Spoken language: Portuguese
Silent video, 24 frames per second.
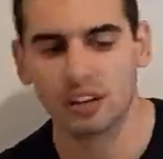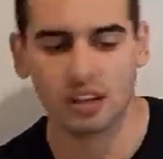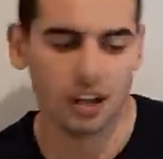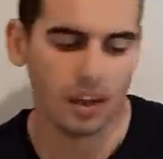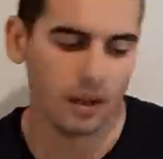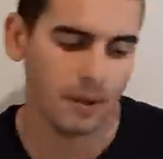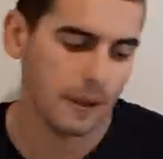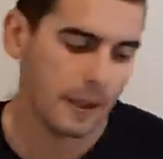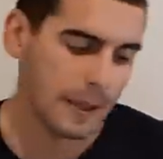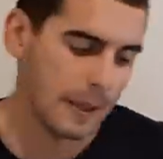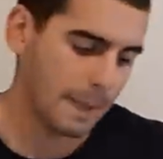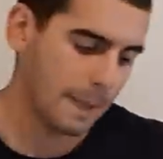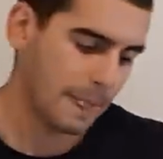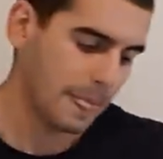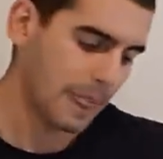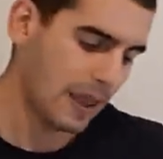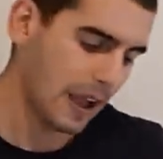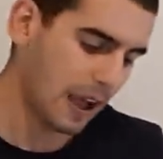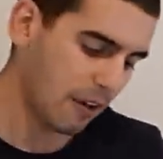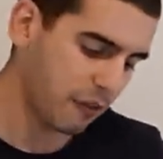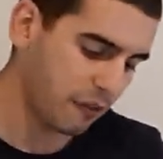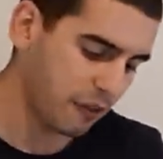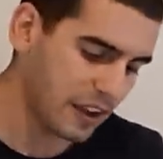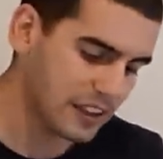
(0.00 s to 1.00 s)
Tá?
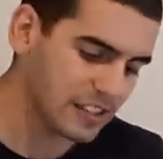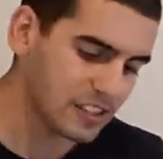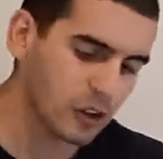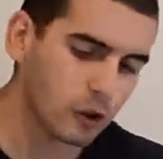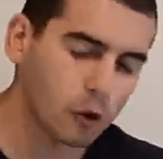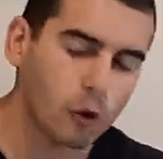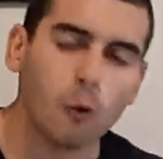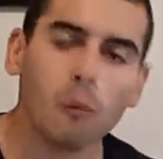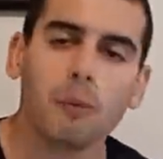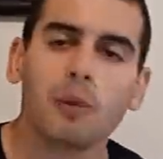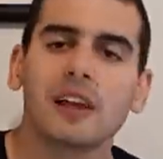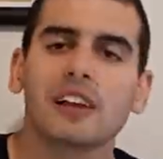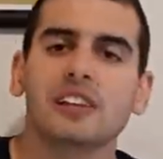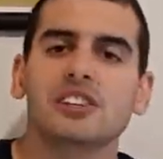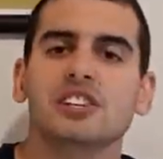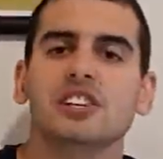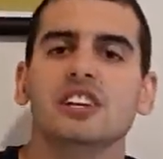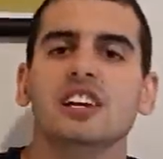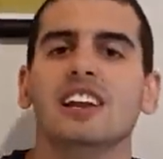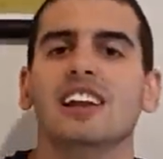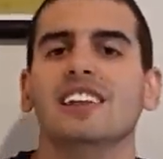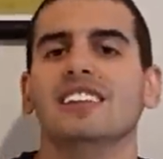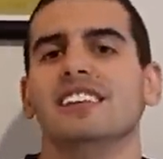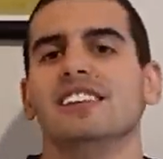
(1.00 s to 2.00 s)
A Phaser
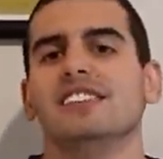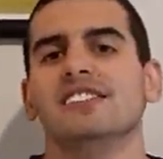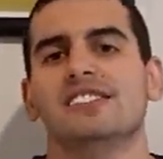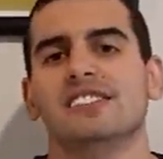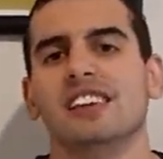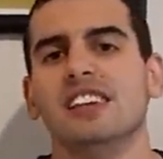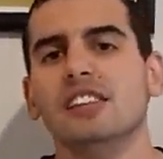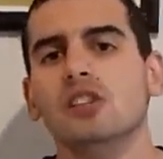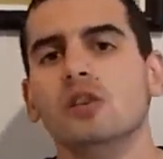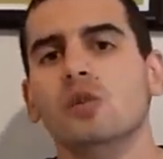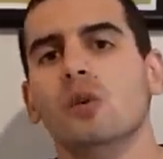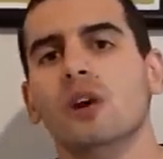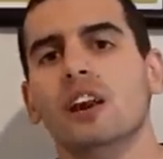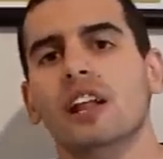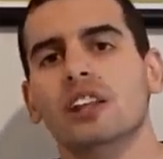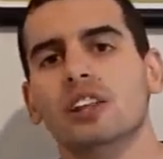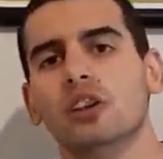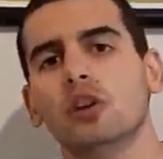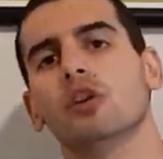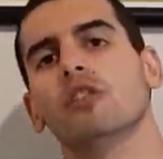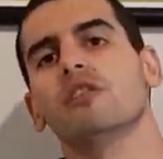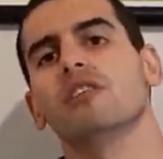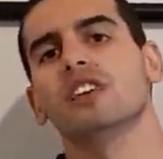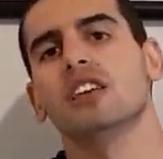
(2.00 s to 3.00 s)
completinha ela tem
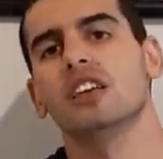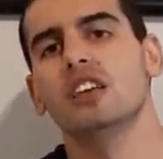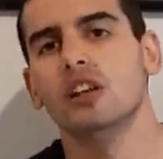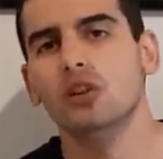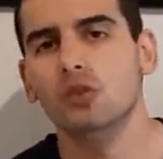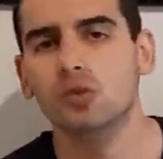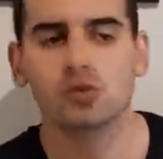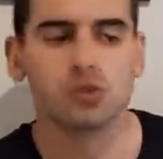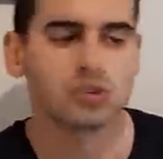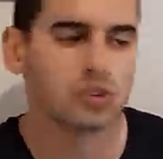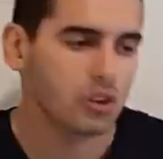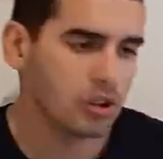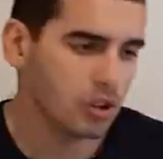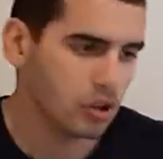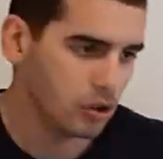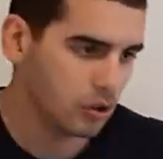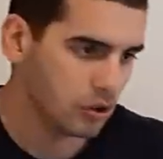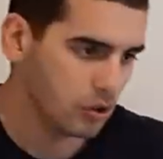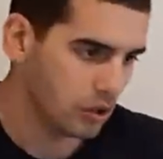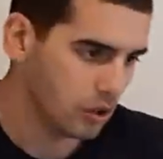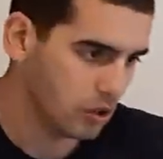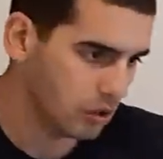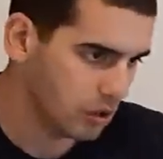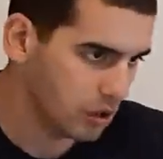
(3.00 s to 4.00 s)
149 quilos.
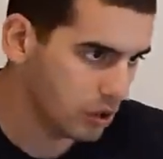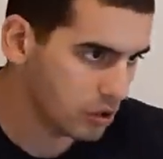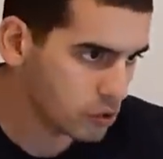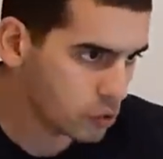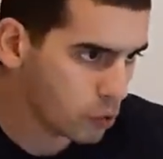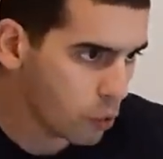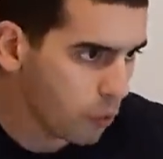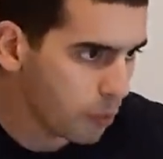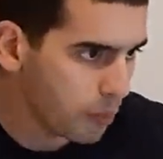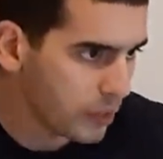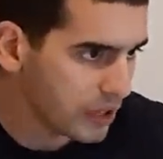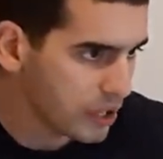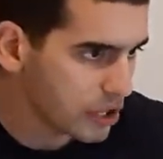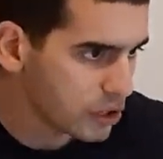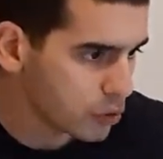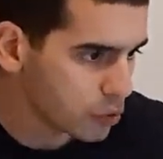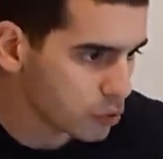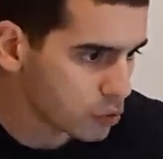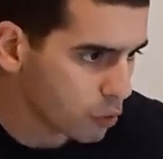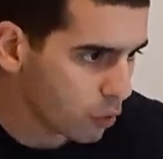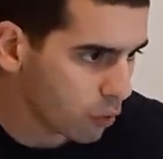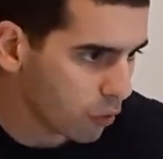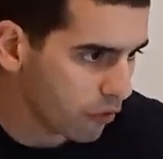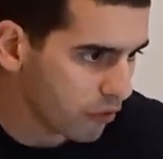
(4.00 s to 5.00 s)
Desculpe, deixa
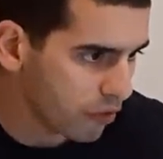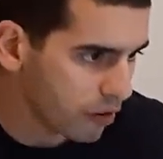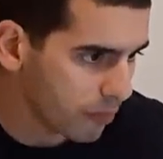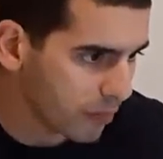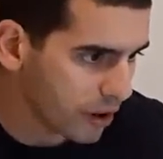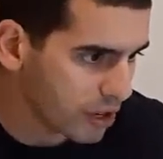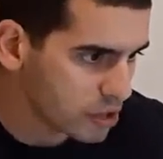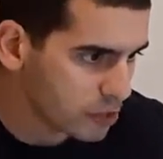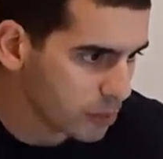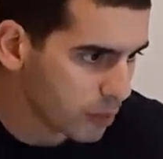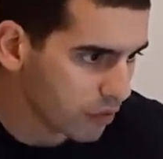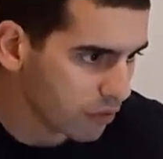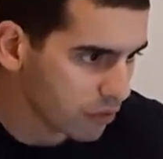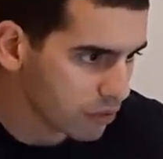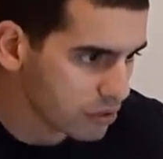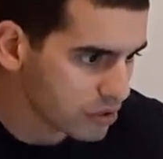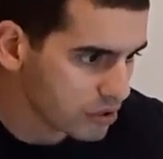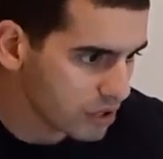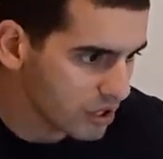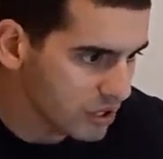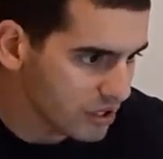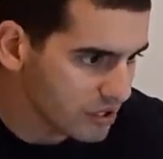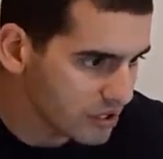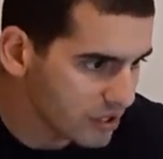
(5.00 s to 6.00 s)
eu só confirmar isso para
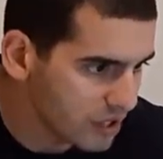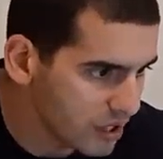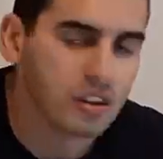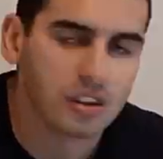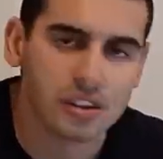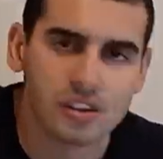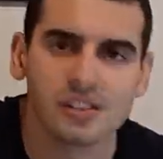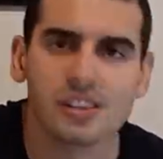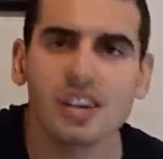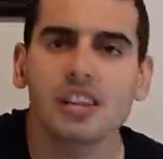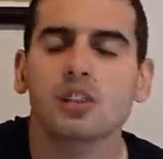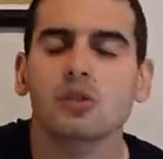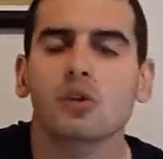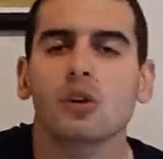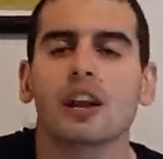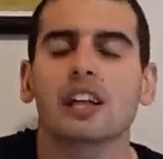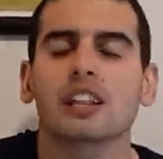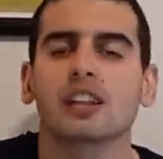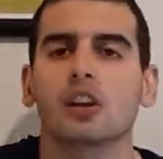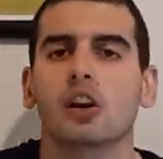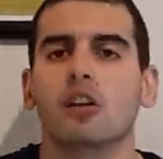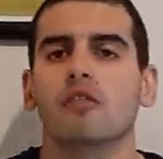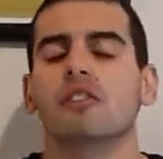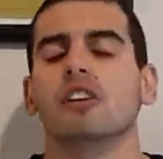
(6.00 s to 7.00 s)
vocês.
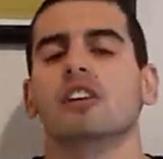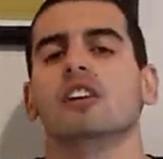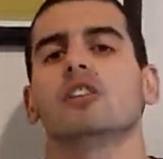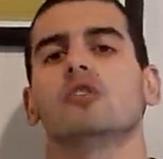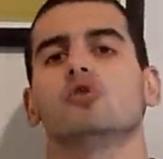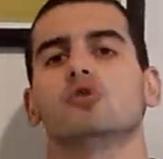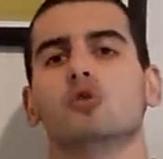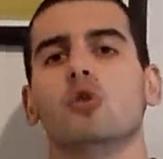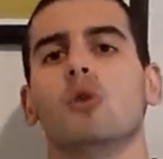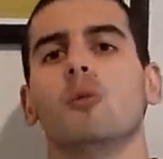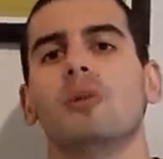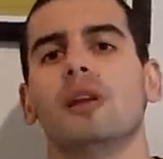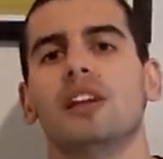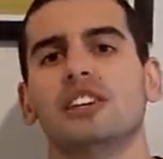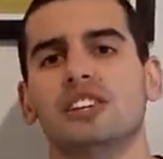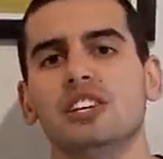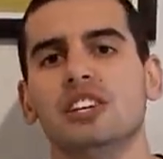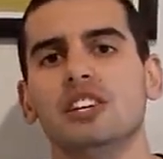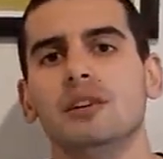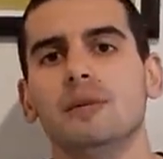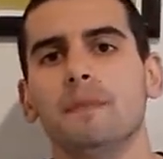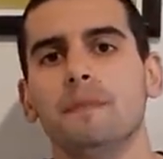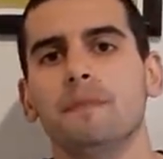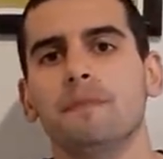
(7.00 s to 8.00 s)
149 quilos
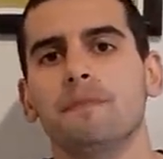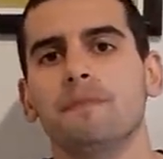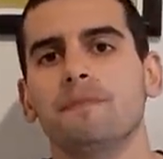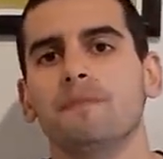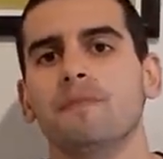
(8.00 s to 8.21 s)
completinha.